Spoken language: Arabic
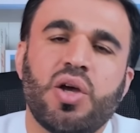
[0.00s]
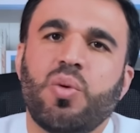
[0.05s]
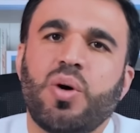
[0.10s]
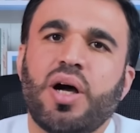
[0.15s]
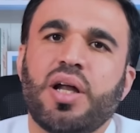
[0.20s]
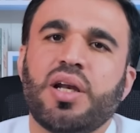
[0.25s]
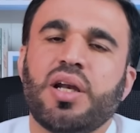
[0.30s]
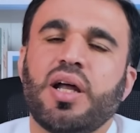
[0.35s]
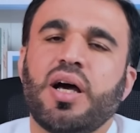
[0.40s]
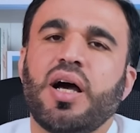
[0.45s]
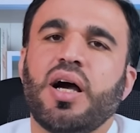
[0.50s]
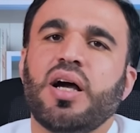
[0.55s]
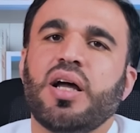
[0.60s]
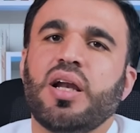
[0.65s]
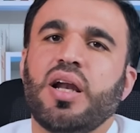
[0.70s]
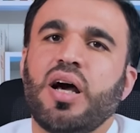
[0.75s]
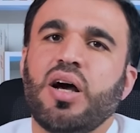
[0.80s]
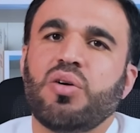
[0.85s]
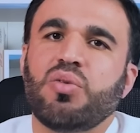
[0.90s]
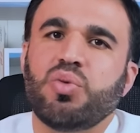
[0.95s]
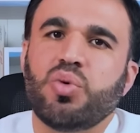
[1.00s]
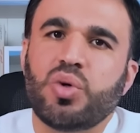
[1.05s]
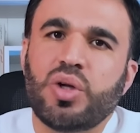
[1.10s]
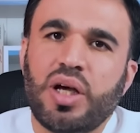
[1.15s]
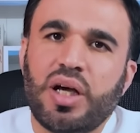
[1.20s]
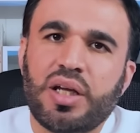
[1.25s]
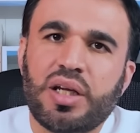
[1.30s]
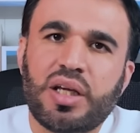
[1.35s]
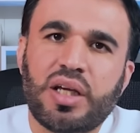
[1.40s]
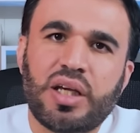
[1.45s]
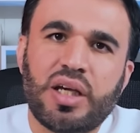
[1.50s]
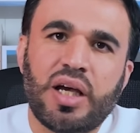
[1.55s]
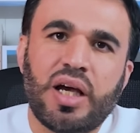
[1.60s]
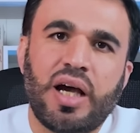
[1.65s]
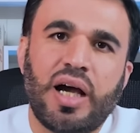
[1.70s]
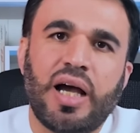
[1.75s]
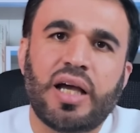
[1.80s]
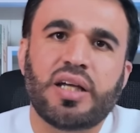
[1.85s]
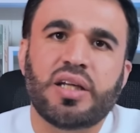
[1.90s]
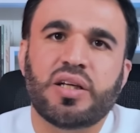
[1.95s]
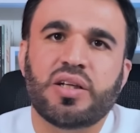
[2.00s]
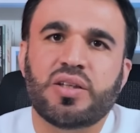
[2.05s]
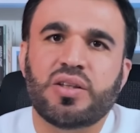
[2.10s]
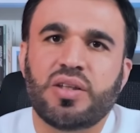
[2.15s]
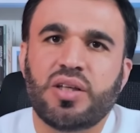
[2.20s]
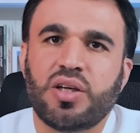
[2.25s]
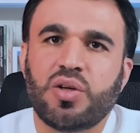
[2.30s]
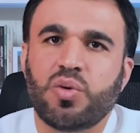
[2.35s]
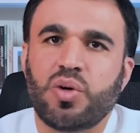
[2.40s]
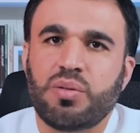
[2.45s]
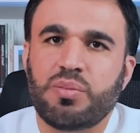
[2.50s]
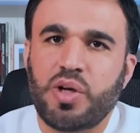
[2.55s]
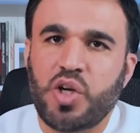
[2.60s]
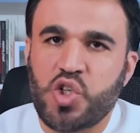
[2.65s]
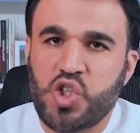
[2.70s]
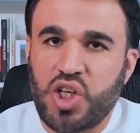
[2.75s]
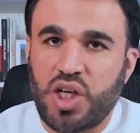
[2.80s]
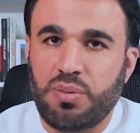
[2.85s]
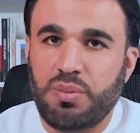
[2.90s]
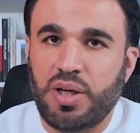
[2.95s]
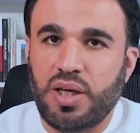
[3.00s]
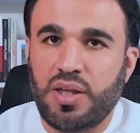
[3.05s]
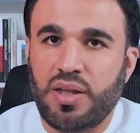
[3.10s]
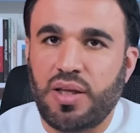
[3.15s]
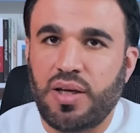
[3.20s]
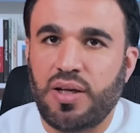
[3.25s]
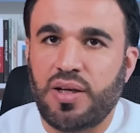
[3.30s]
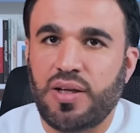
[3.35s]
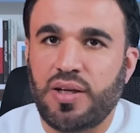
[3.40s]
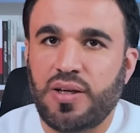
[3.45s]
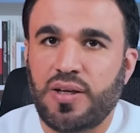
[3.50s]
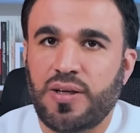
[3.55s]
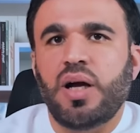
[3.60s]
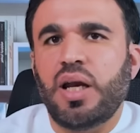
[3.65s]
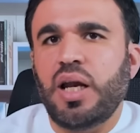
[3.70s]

وأن أخلاق فلان هي عين الدين وما شابه ذلك